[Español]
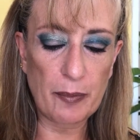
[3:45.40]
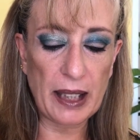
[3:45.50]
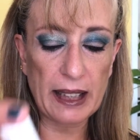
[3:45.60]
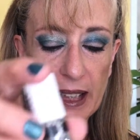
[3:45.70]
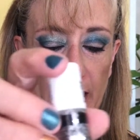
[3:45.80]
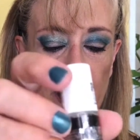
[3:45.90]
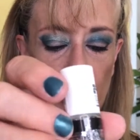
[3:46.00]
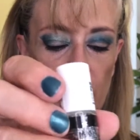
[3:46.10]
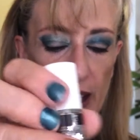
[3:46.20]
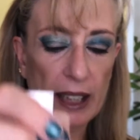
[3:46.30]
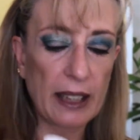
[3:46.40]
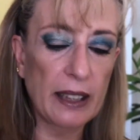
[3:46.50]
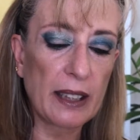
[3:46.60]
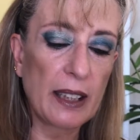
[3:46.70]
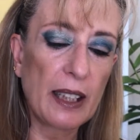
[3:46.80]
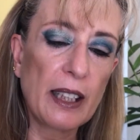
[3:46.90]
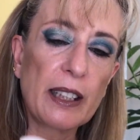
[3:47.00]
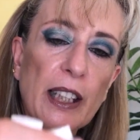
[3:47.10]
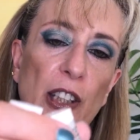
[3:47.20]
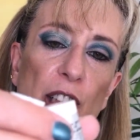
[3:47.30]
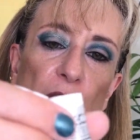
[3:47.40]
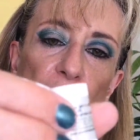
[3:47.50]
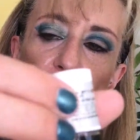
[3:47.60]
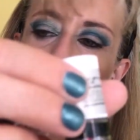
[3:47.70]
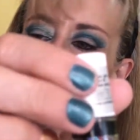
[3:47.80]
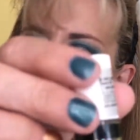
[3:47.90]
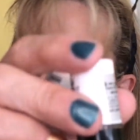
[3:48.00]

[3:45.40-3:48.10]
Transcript: plateadas y doradas. Tengo otro que son